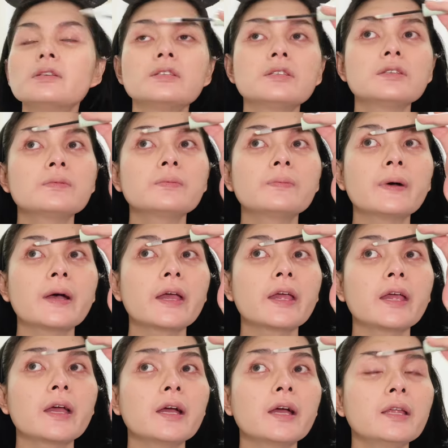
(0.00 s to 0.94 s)

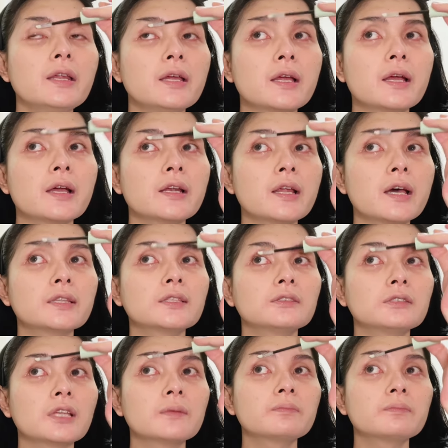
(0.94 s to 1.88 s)
supaya dengan atau
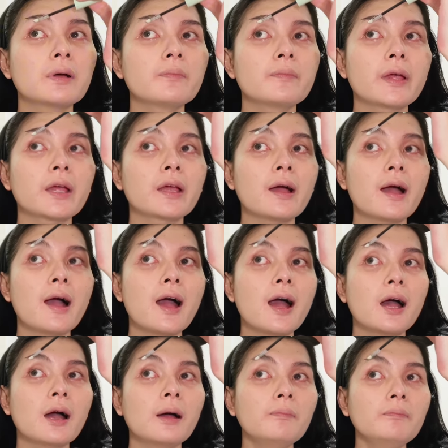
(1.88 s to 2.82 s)
tanpa make
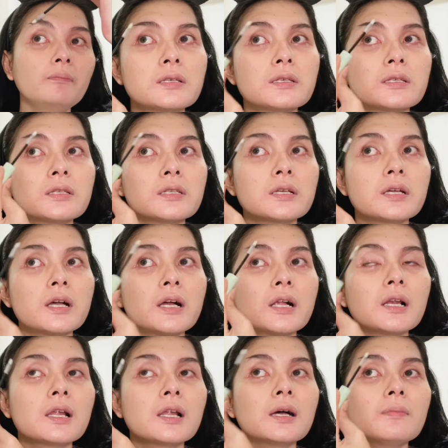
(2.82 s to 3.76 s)
up
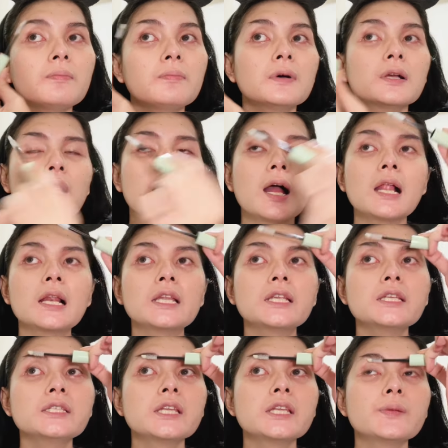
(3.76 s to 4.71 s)
segala per
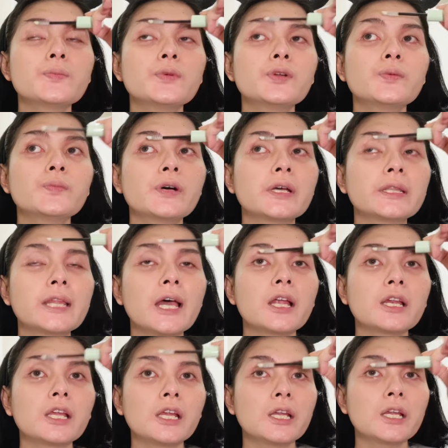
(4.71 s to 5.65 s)
alis dan bulu
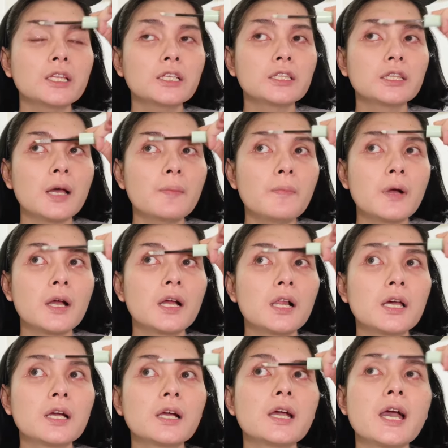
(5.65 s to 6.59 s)
mataan ini tetap
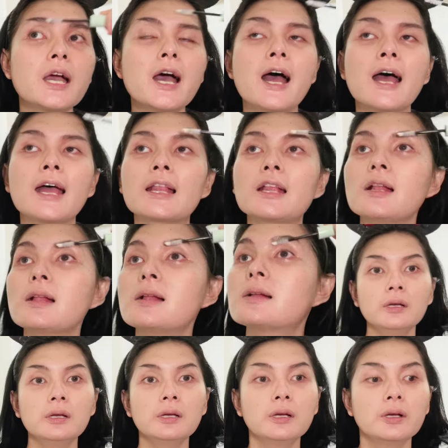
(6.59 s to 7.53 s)
menggelegar.
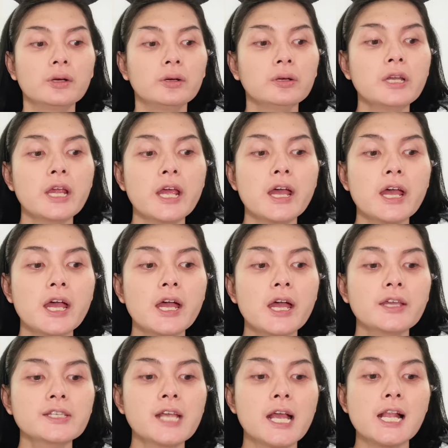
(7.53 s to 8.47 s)

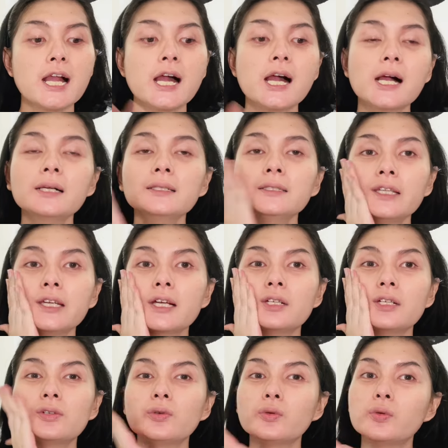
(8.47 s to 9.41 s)
Udah, sekarang tinggal
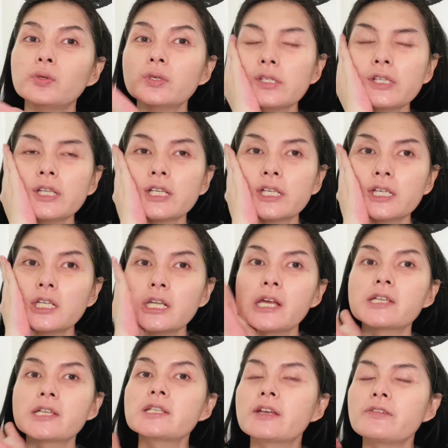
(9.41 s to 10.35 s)
nunggu si
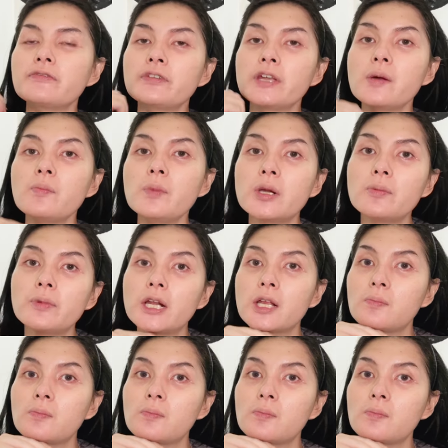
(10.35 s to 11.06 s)
nya benar-benar